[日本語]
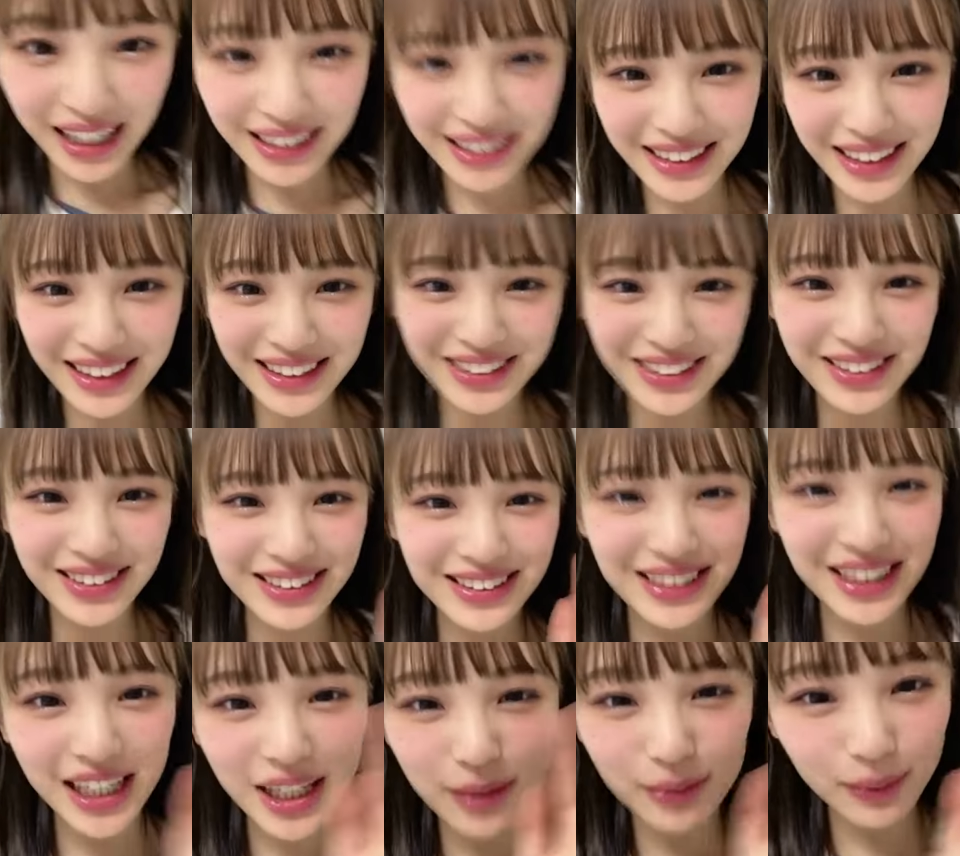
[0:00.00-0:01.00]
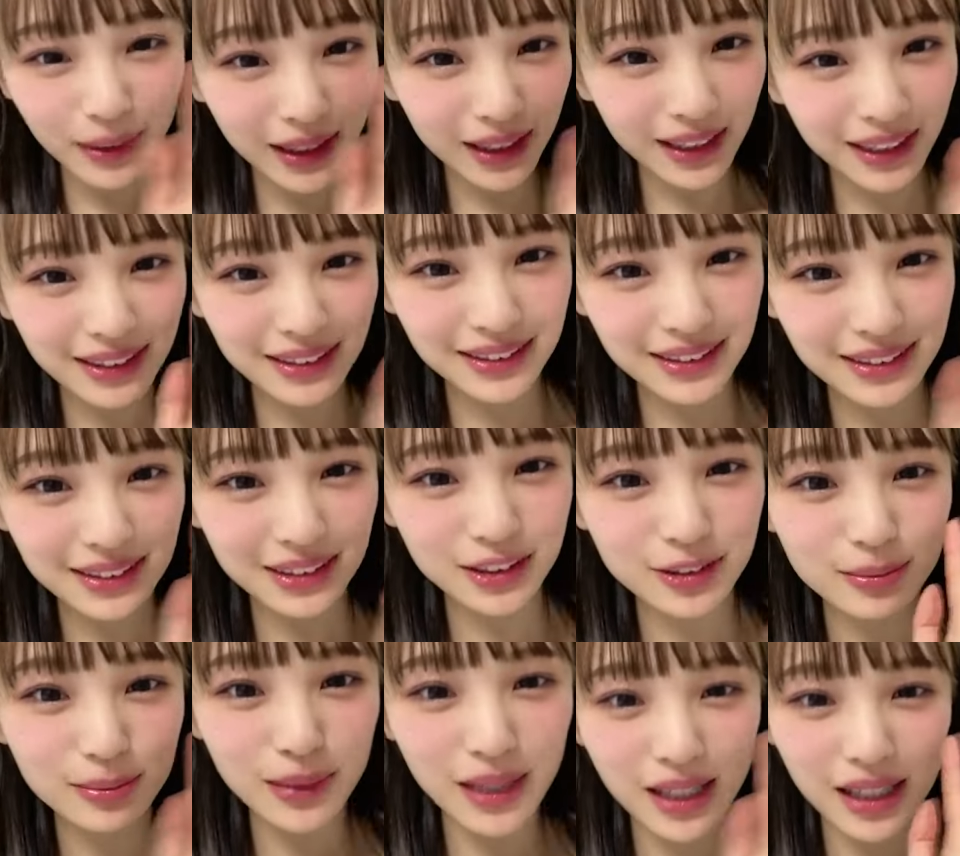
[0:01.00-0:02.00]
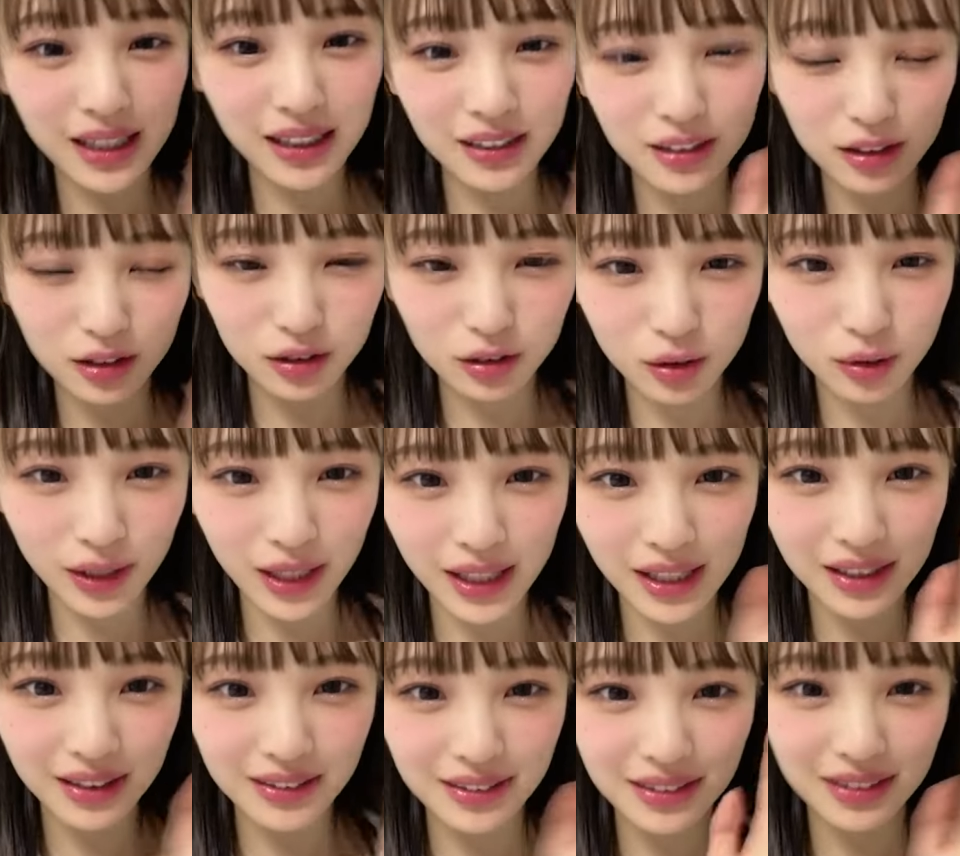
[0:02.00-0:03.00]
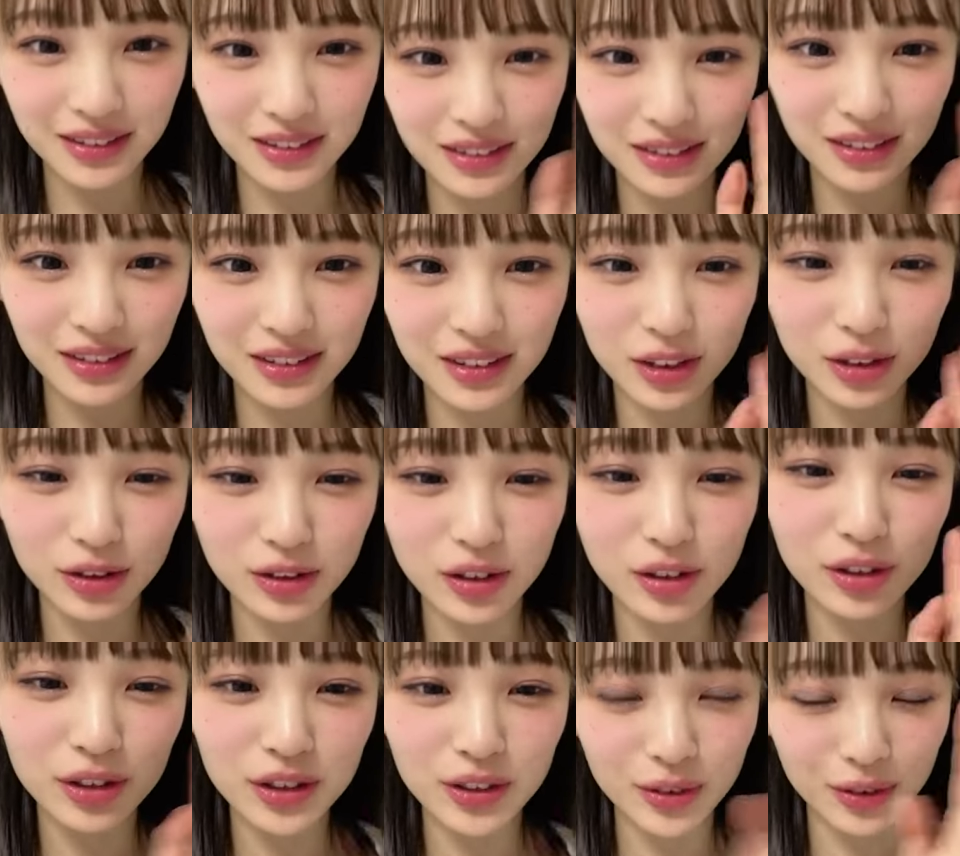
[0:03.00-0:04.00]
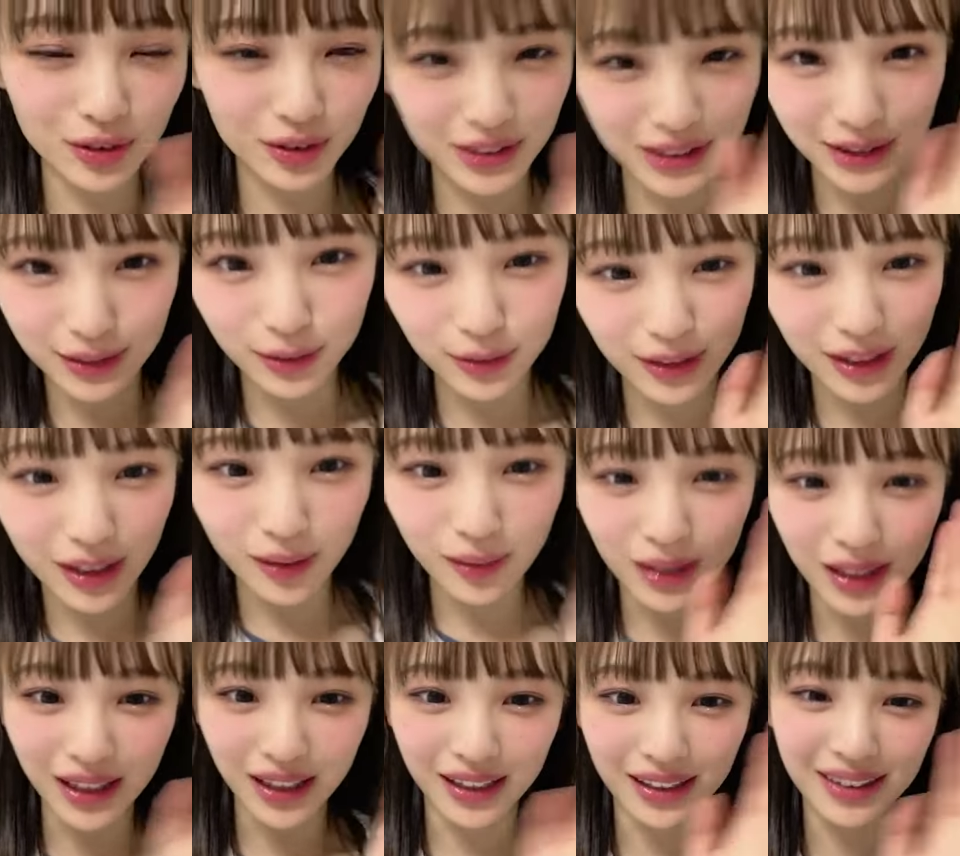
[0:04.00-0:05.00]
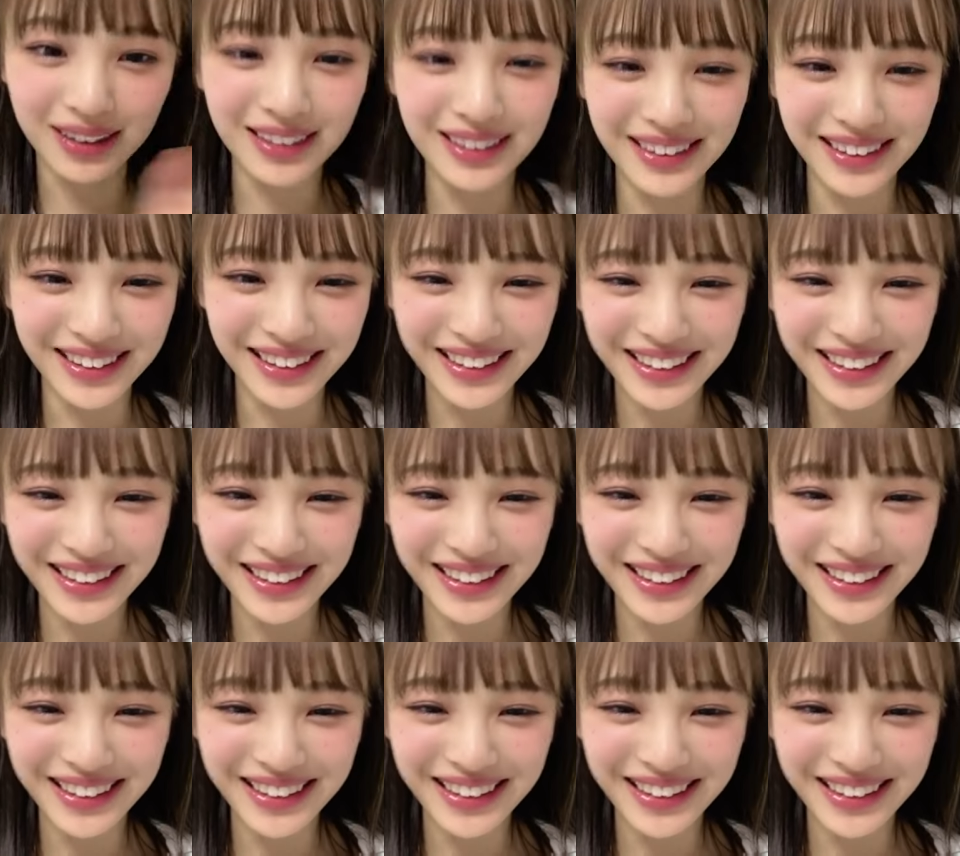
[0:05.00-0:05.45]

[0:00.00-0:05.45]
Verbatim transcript: とうございます熊虎良いお年をタワー